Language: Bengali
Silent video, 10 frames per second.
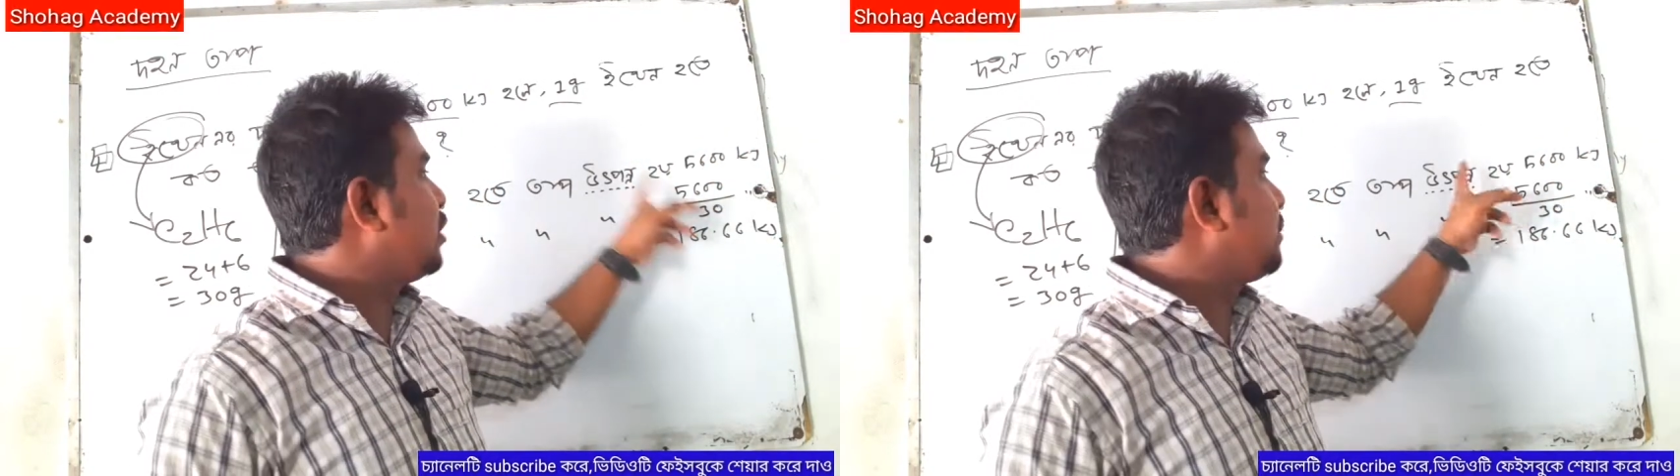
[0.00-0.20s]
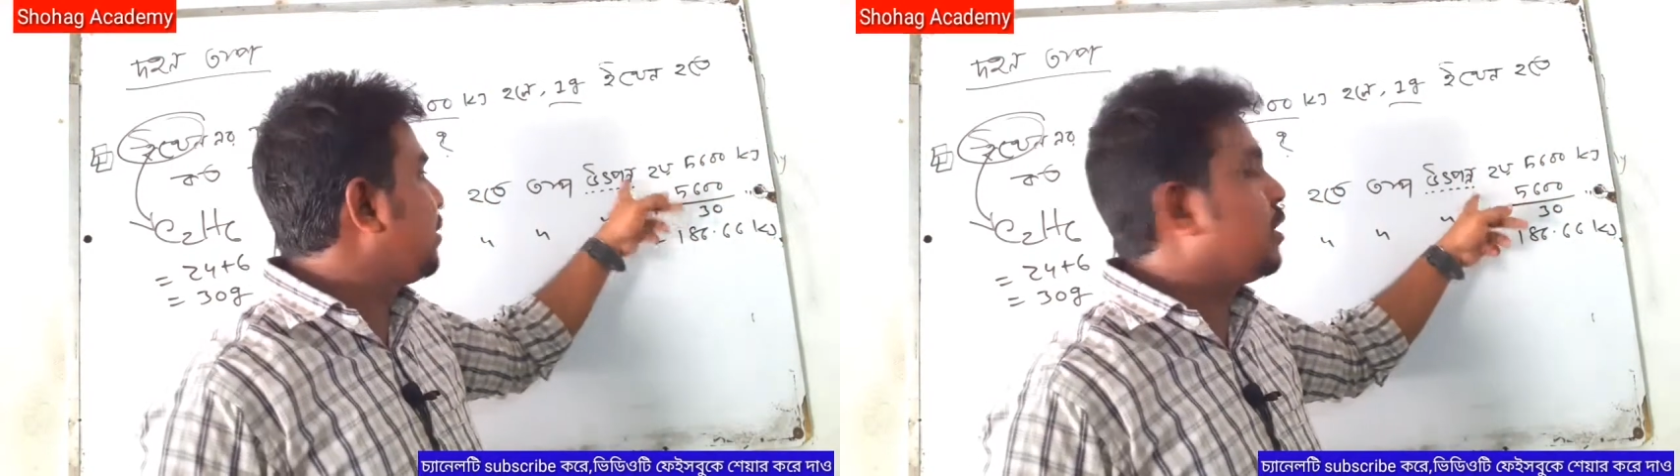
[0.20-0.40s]

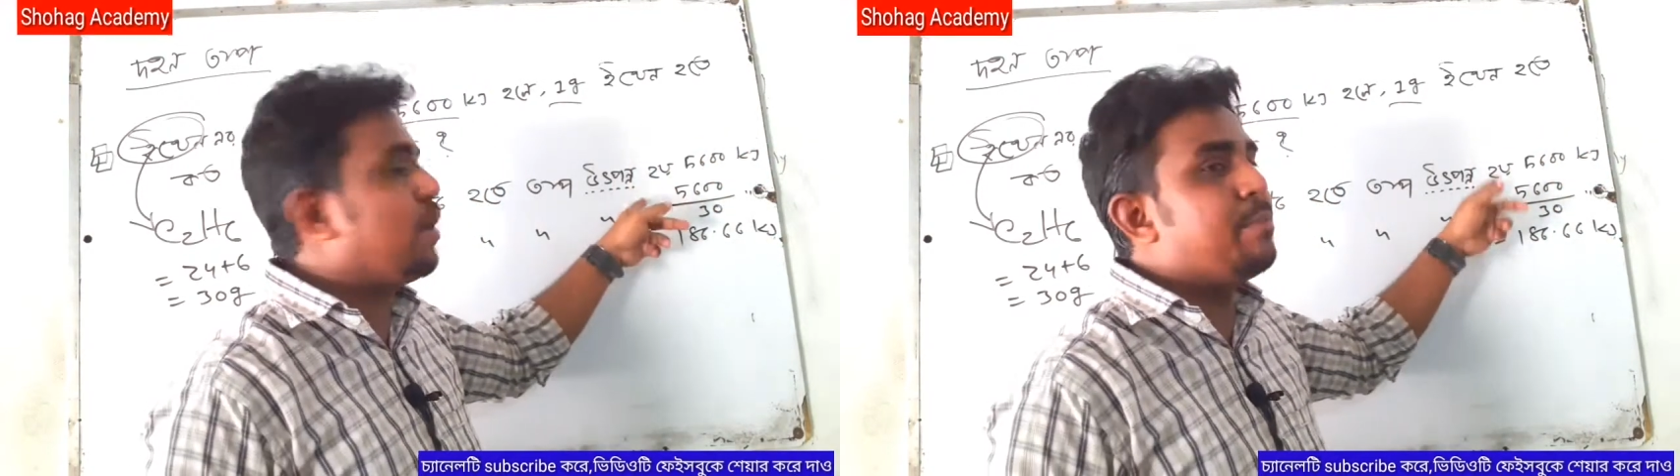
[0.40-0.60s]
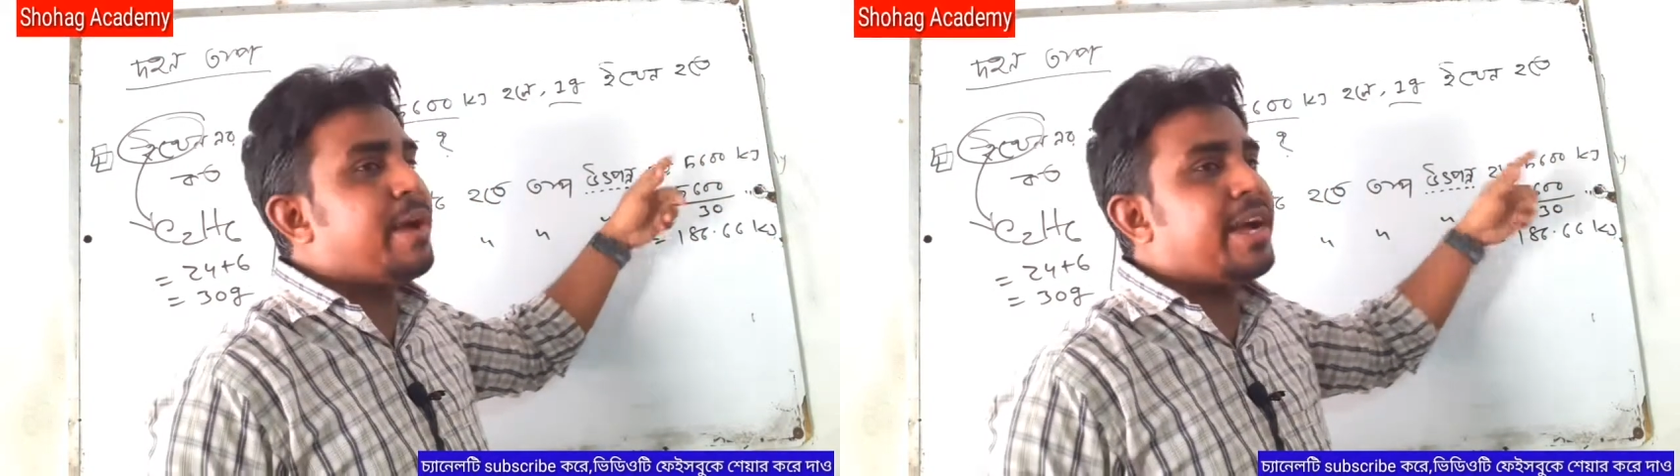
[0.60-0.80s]
উৎপন্ন
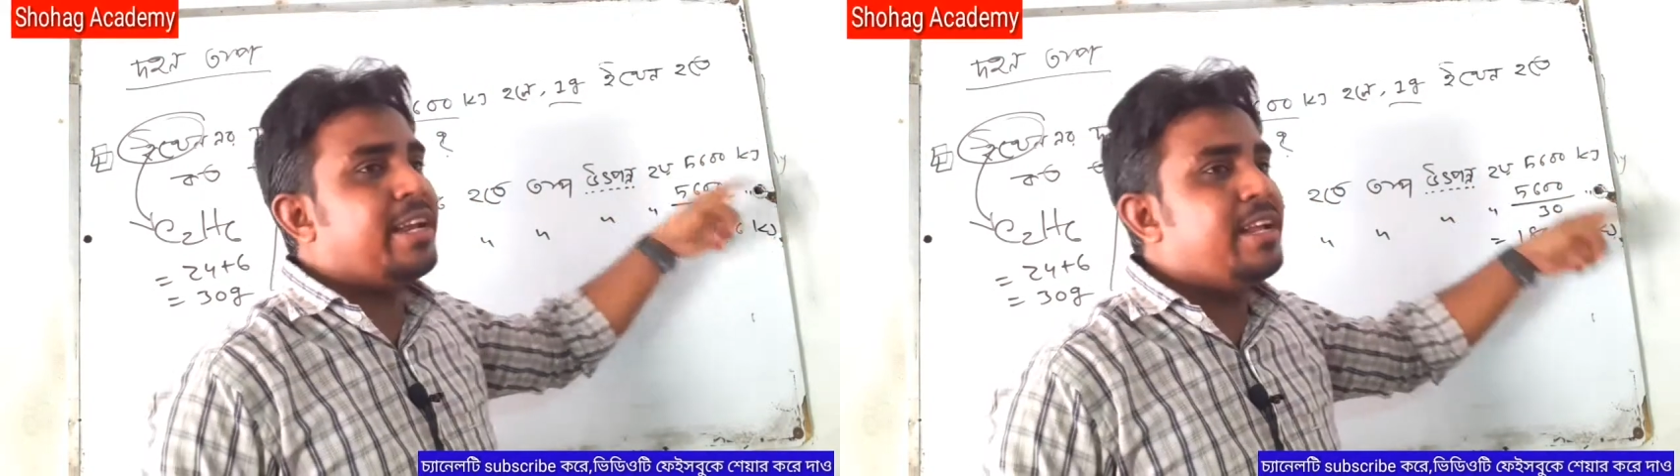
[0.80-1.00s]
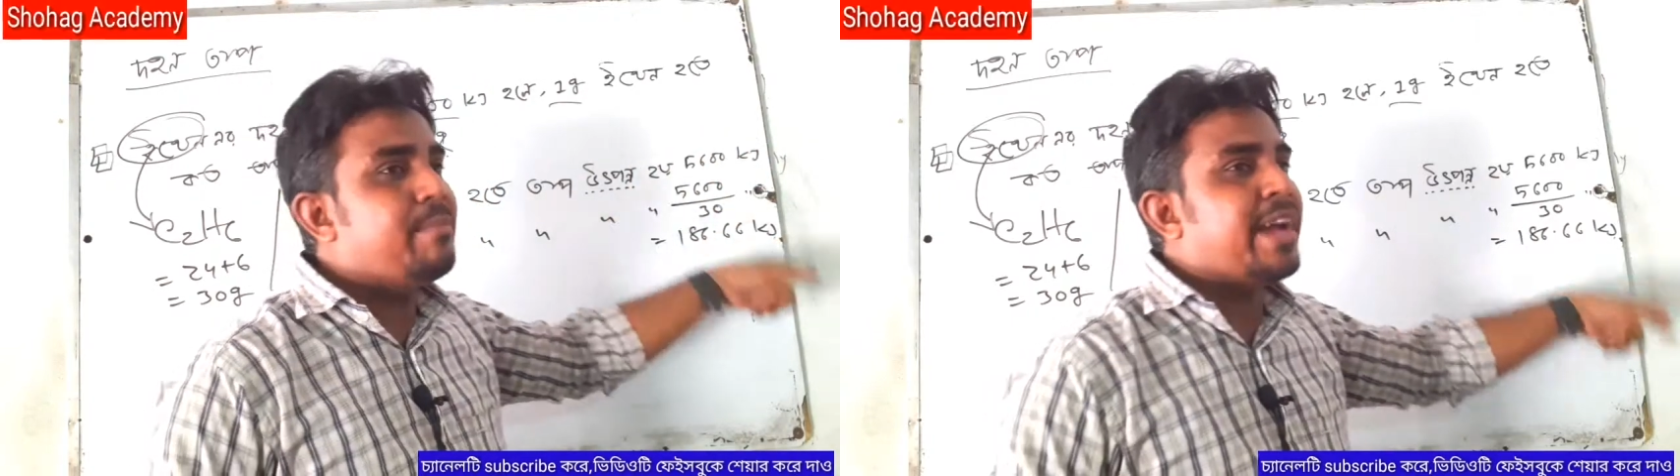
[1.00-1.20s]
হয়
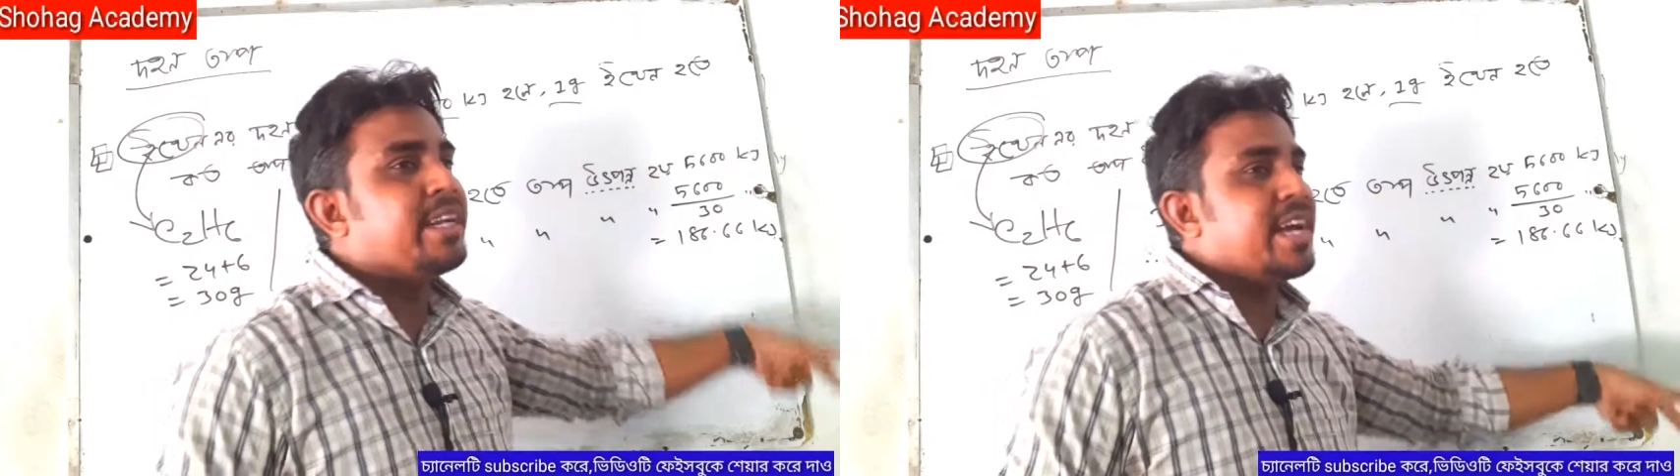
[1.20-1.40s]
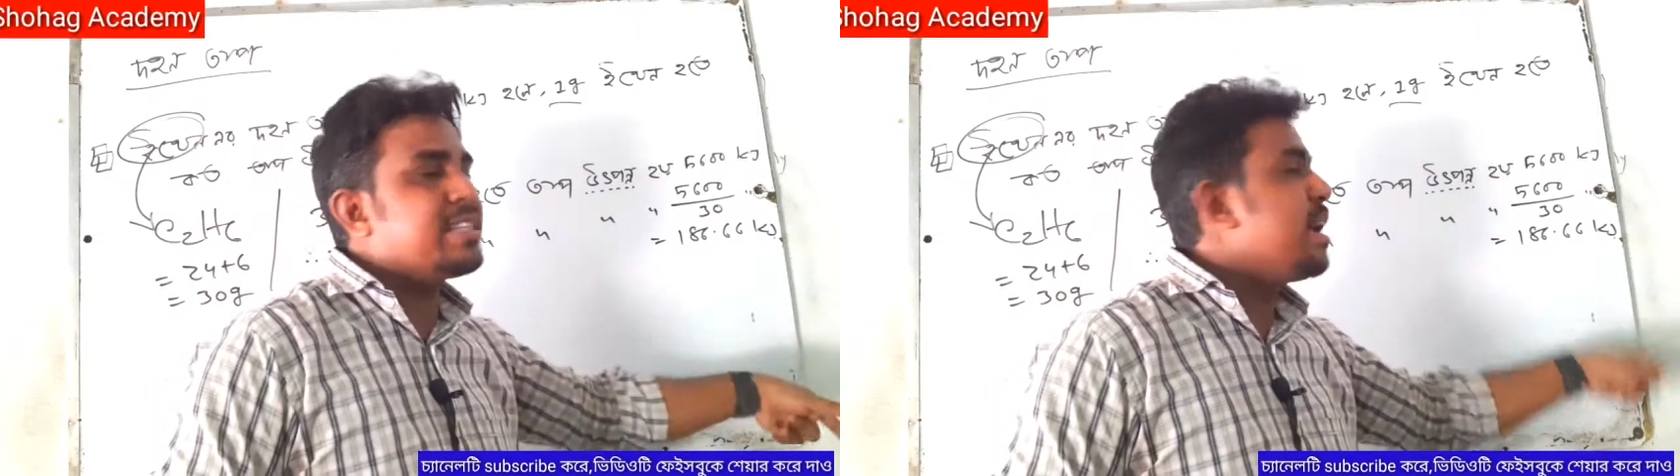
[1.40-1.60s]
মায়ারাই
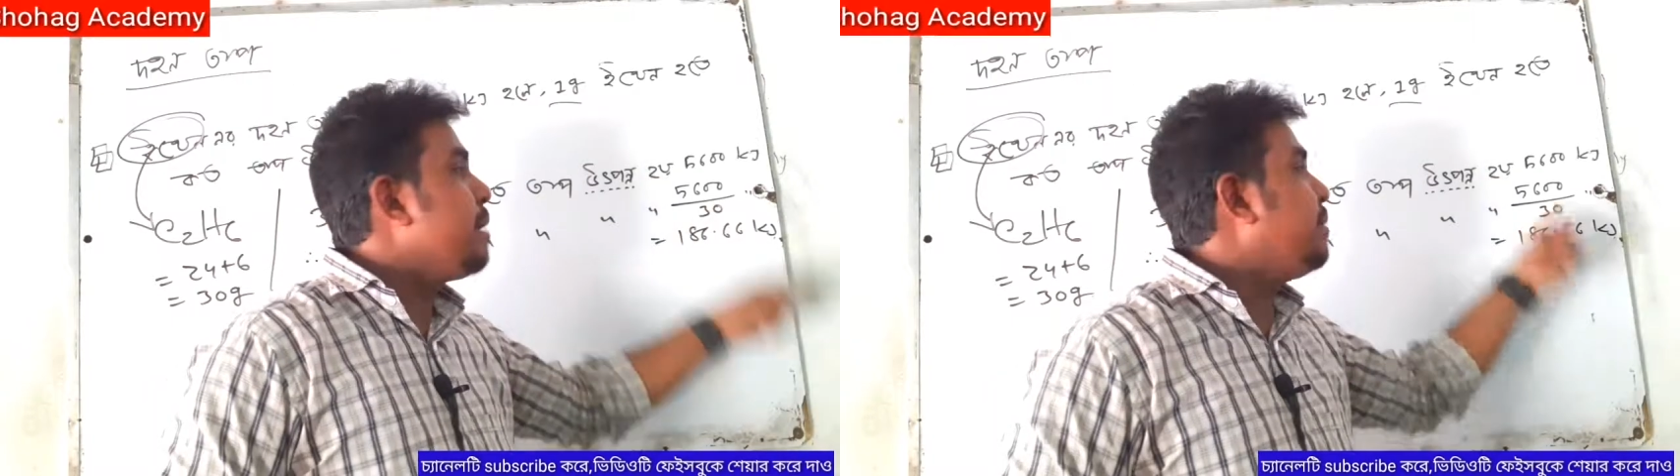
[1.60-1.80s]
মাইনাস